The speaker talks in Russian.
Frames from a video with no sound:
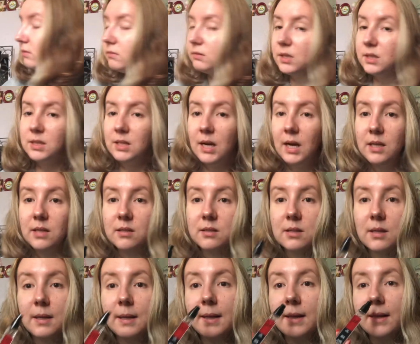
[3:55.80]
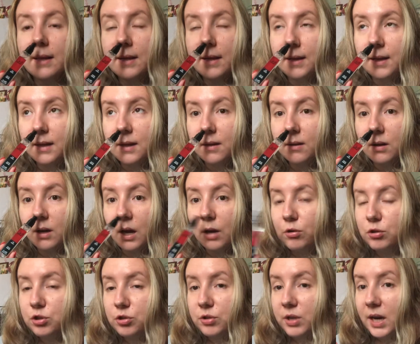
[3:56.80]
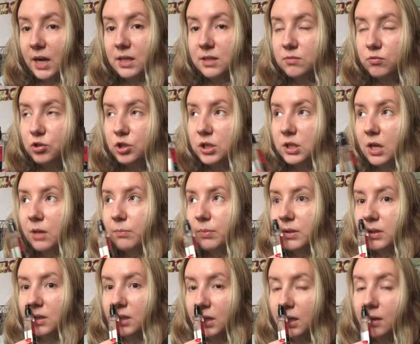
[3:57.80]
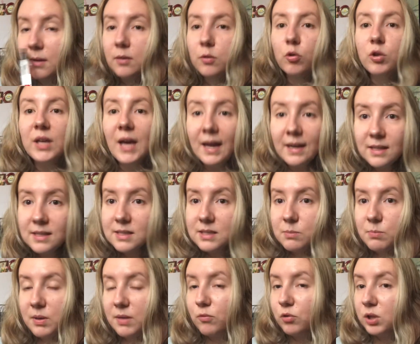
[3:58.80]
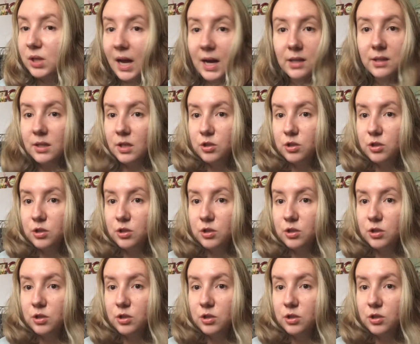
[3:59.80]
Сранец. Короче, он реально звучит как бинты, но я на себе вот так не